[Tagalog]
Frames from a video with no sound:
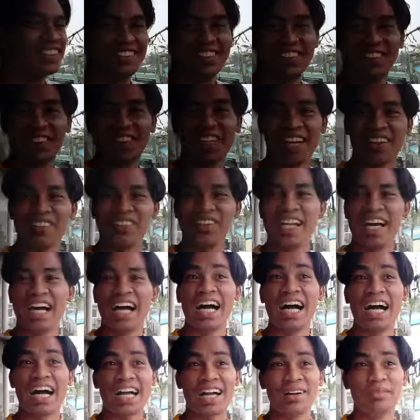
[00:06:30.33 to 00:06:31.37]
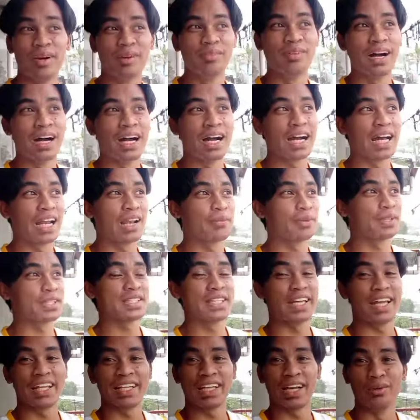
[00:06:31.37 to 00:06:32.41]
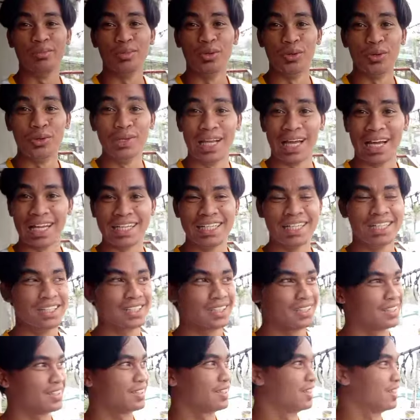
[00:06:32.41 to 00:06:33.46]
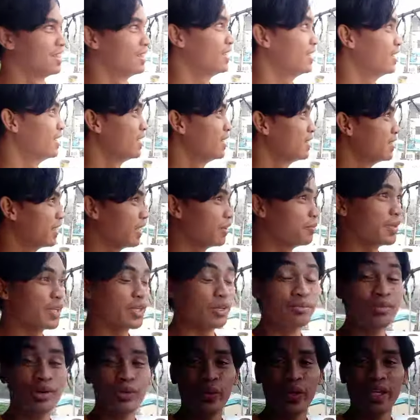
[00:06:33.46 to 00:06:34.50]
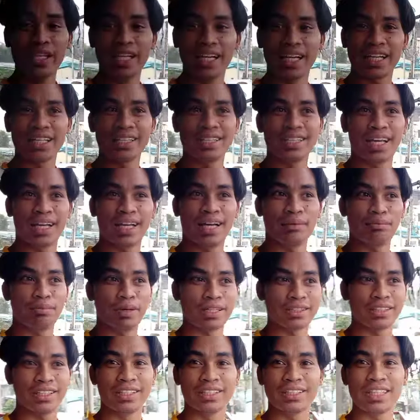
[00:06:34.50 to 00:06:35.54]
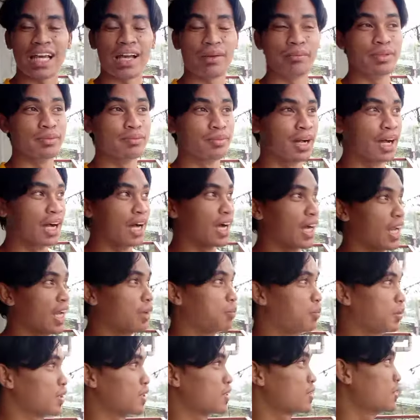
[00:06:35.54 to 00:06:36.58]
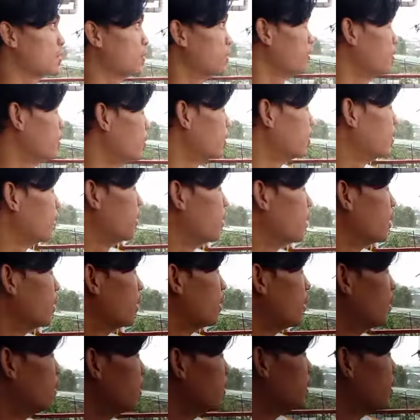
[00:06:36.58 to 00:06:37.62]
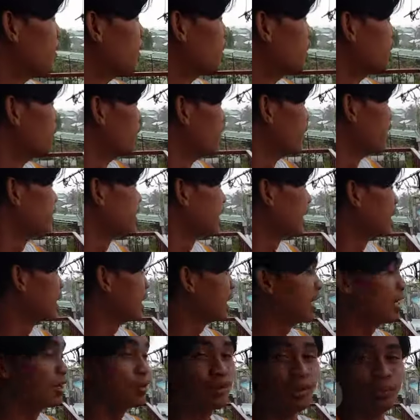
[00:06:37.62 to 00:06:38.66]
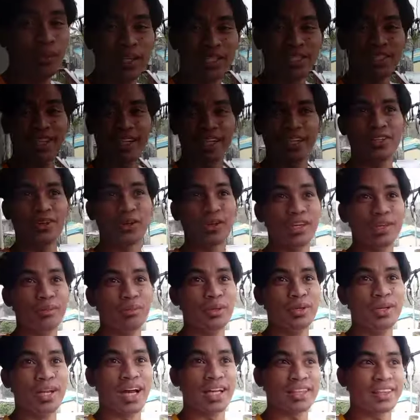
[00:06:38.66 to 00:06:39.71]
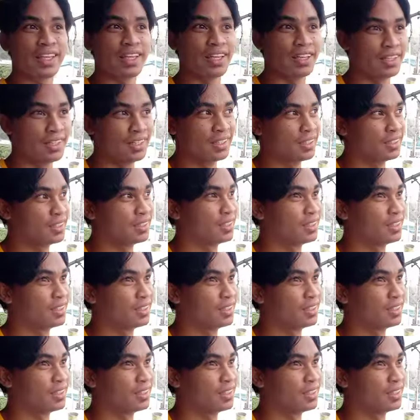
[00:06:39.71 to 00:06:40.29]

So grabe nakakaba mga kalapatids dahil nga umuulan. Then may umuwi na rin sa parting sa amin mga kalapatids no. Yun sana lumabas na rin yung ibon natin.